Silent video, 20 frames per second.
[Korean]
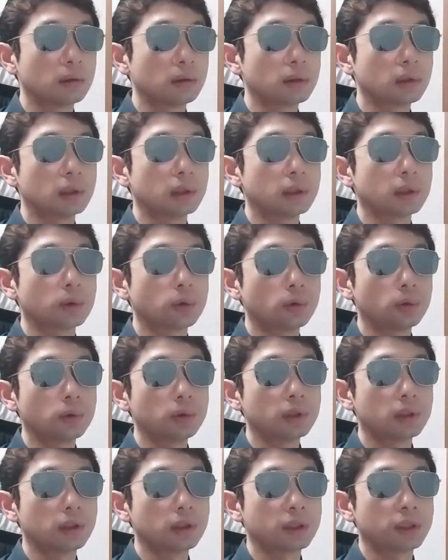
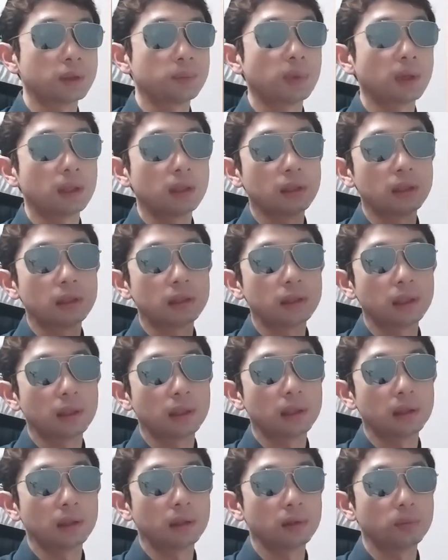그리고 이제
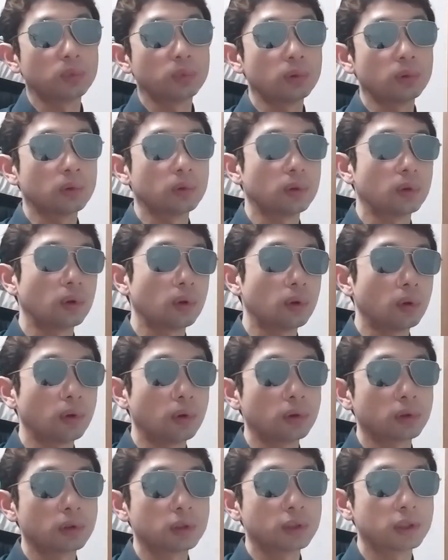집안에 뭐
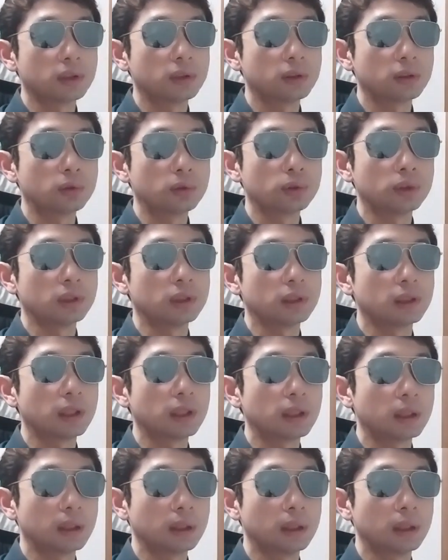어르신도
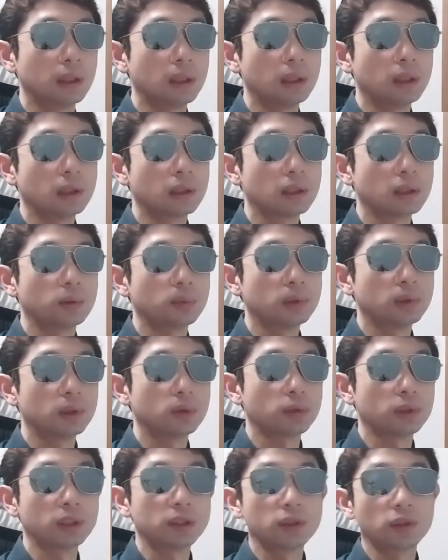있는데 그분이
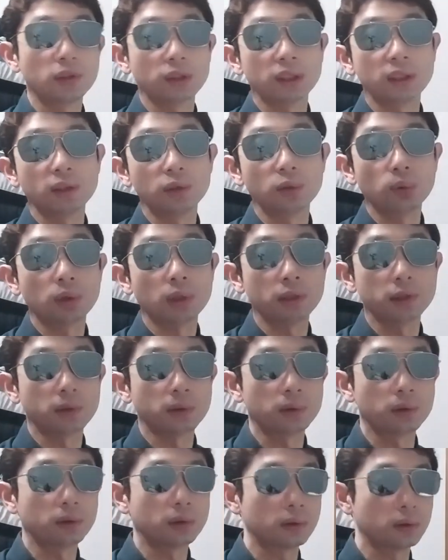또 신천지
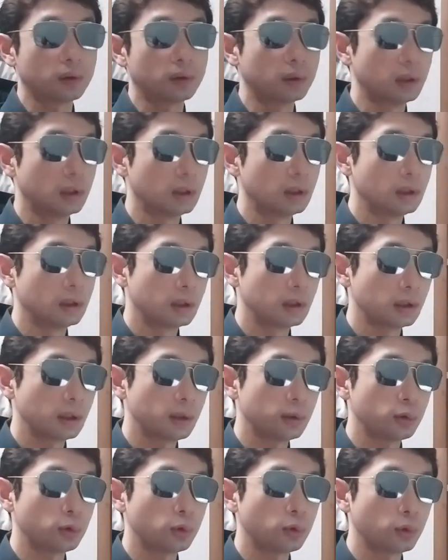신도라서
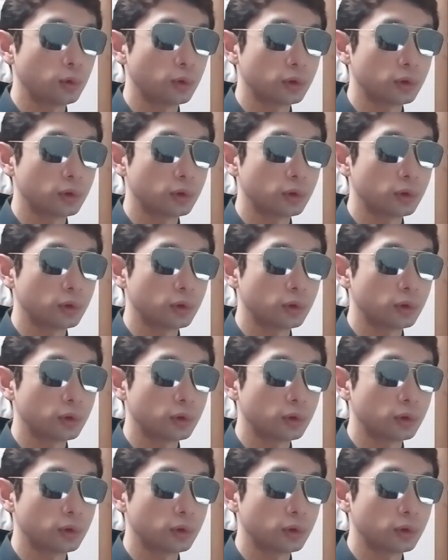계속